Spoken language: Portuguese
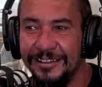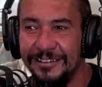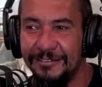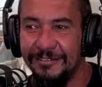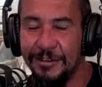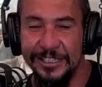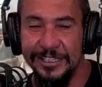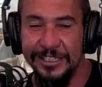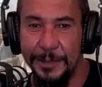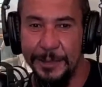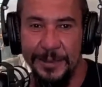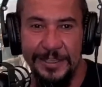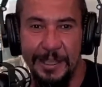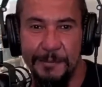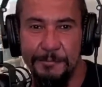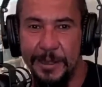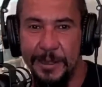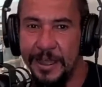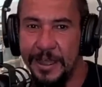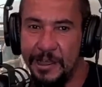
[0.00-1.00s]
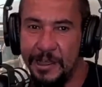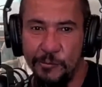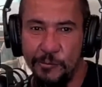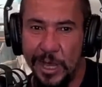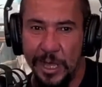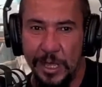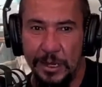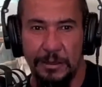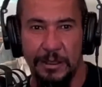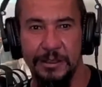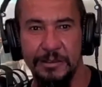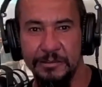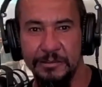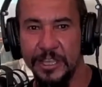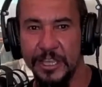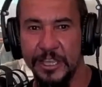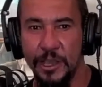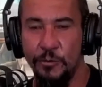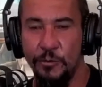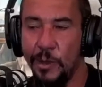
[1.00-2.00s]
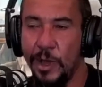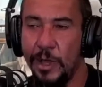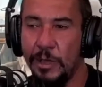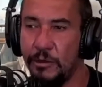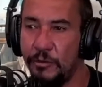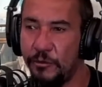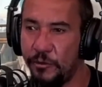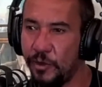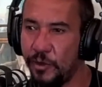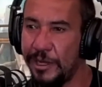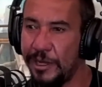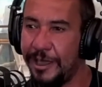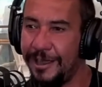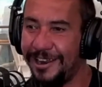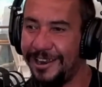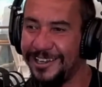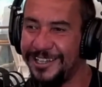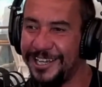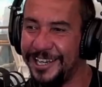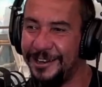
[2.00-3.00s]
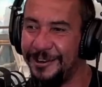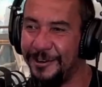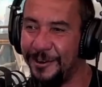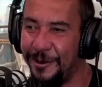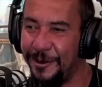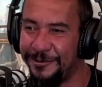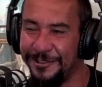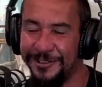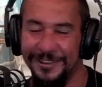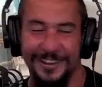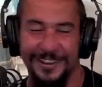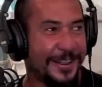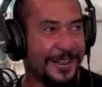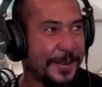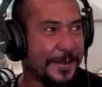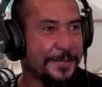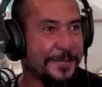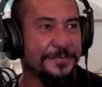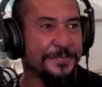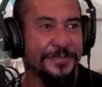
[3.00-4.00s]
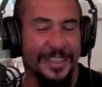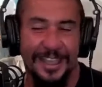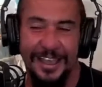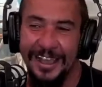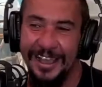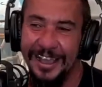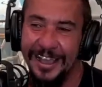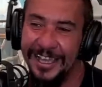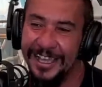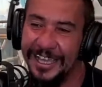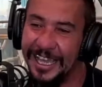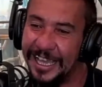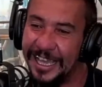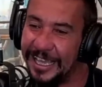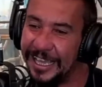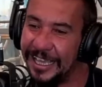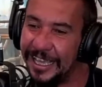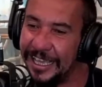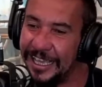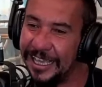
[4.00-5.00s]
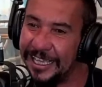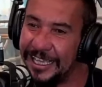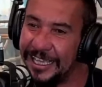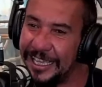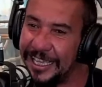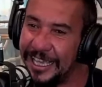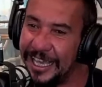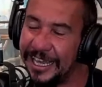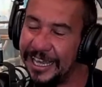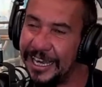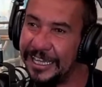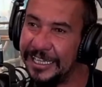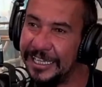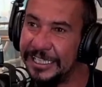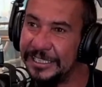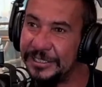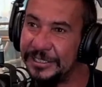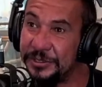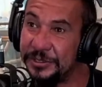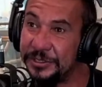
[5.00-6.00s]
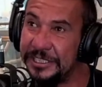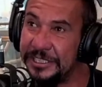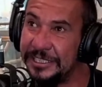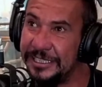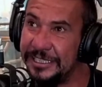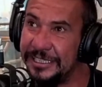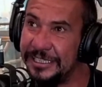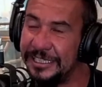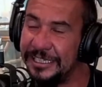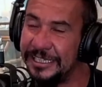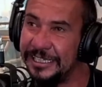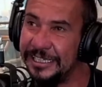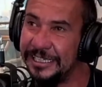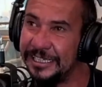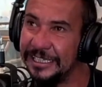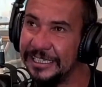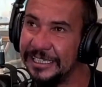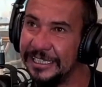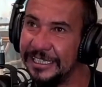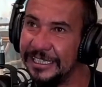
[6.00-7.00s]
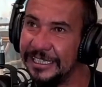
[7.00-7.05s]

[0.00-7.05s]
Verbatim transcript: Quanto tempo é da praia? É um ano. É, daqui a um ano eu vou nela de novo. E, e, era isso que.